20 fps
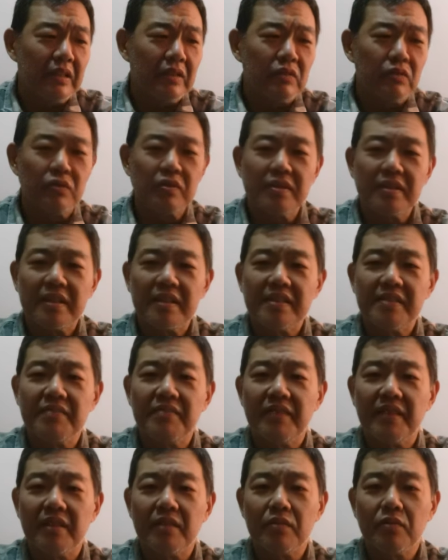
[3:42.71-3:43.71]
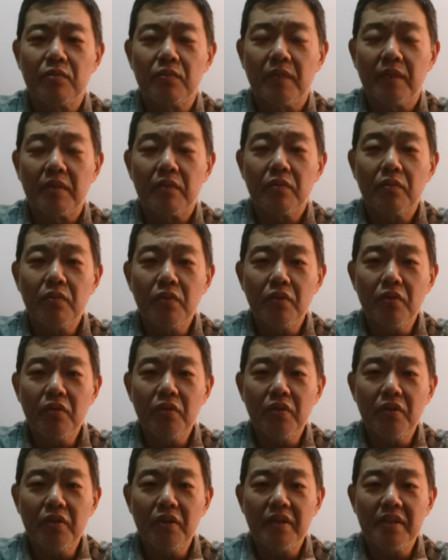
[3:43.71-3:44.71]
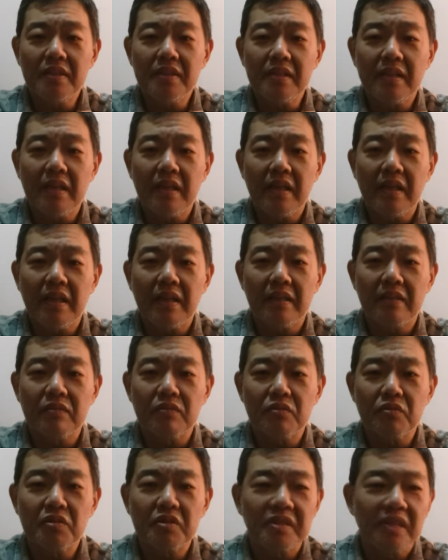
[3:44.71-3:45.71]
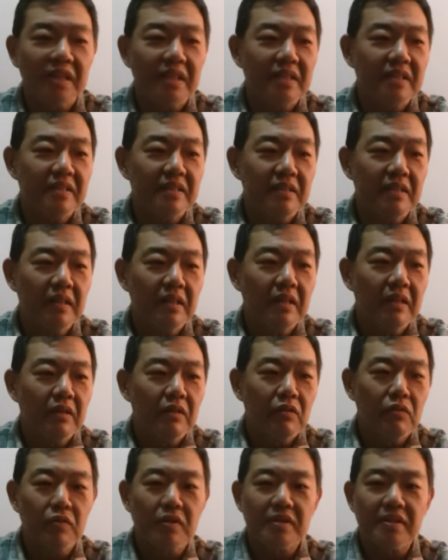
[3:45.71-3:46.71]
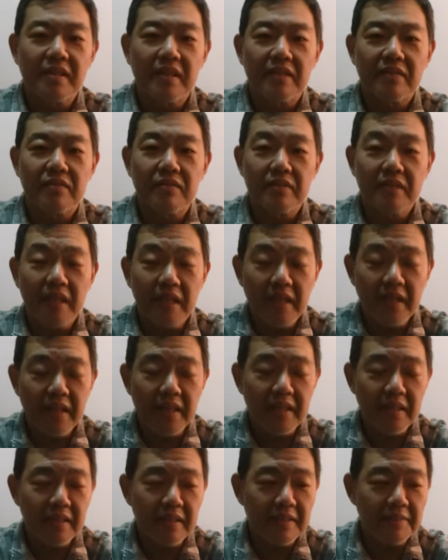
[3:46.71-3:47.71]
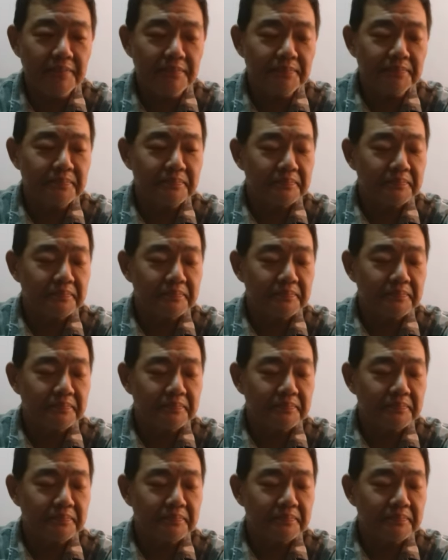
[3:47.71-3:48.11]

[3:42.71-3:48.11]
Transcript: não sei se vale alguma coisa, não sei se, o estado dela.